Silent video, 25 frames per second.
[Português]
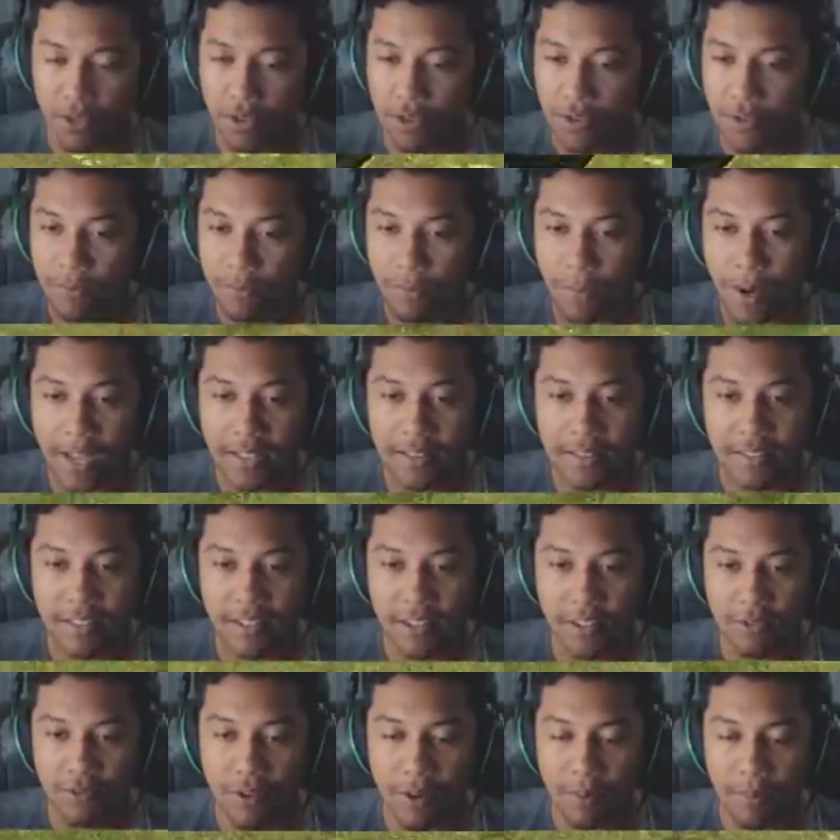Deus, não bate
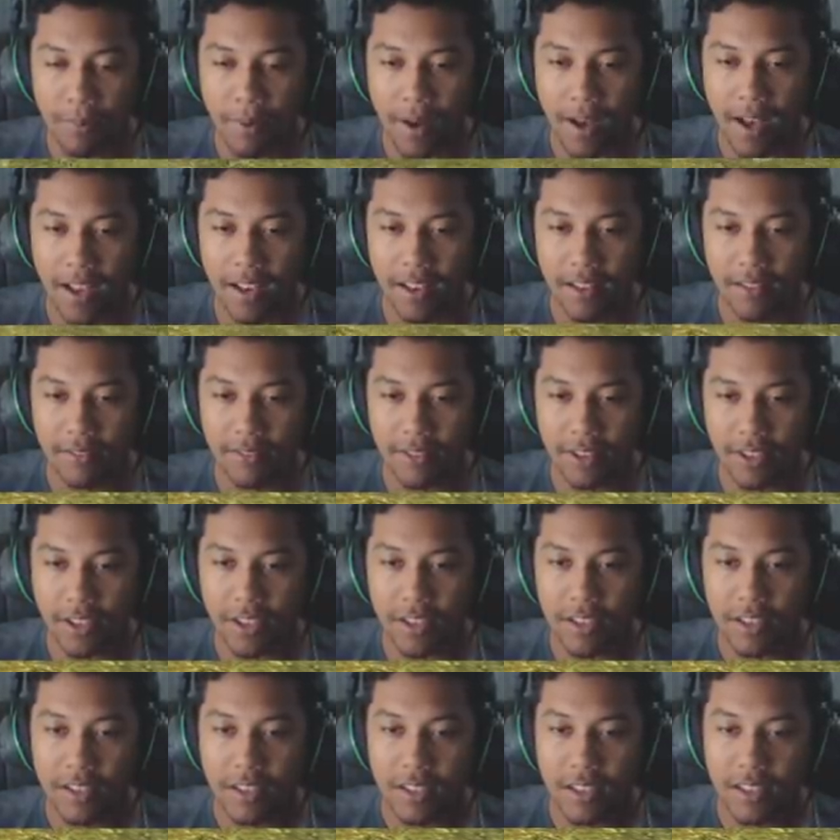nenhuma bala, velho.
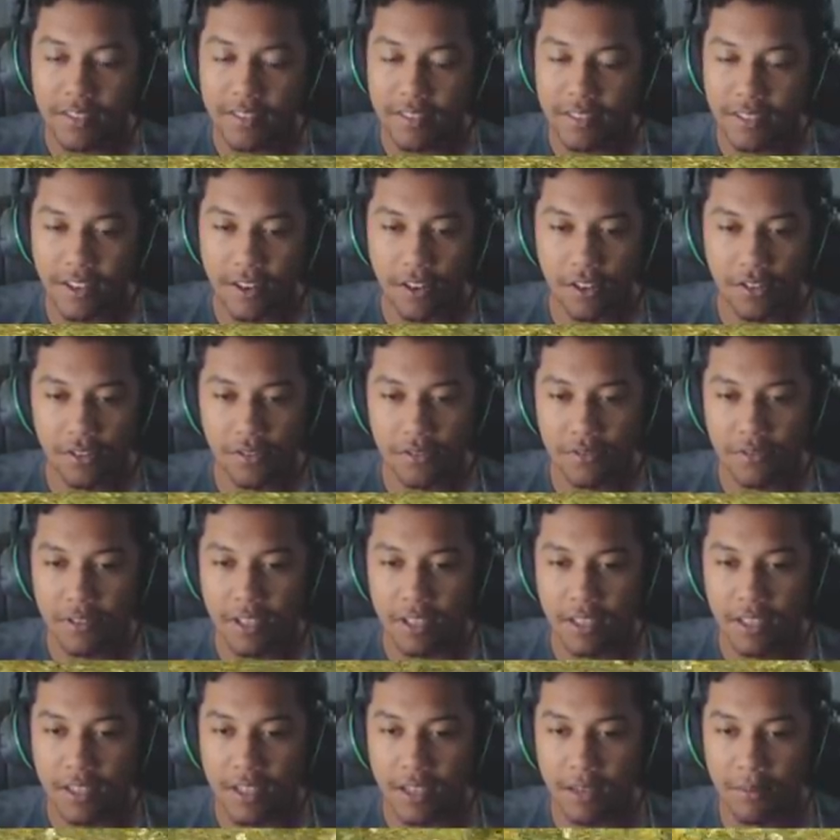Esse negócio
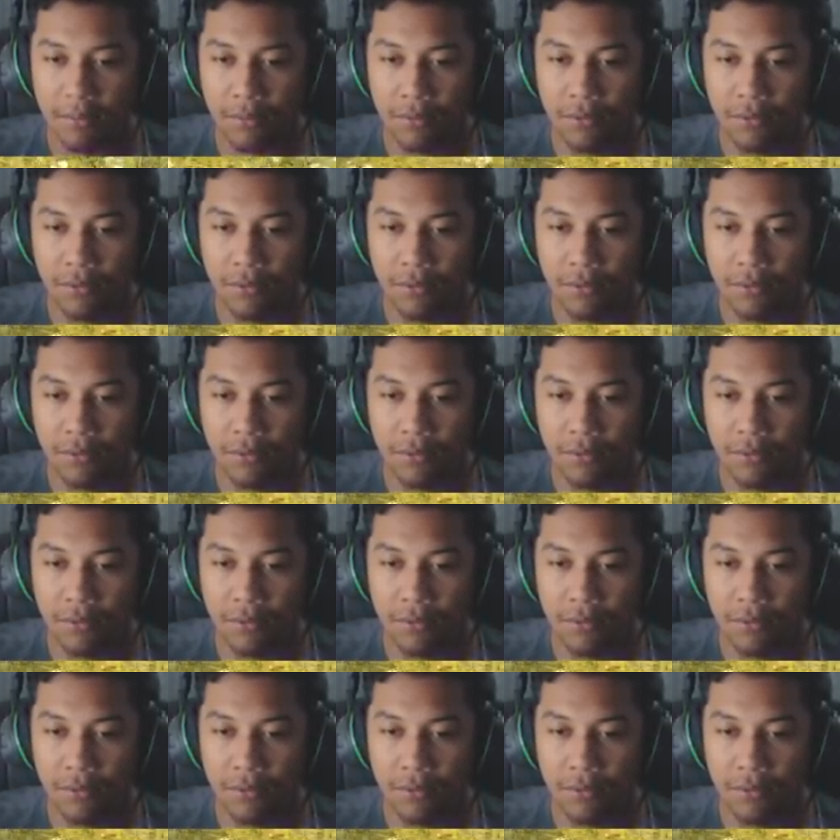tanca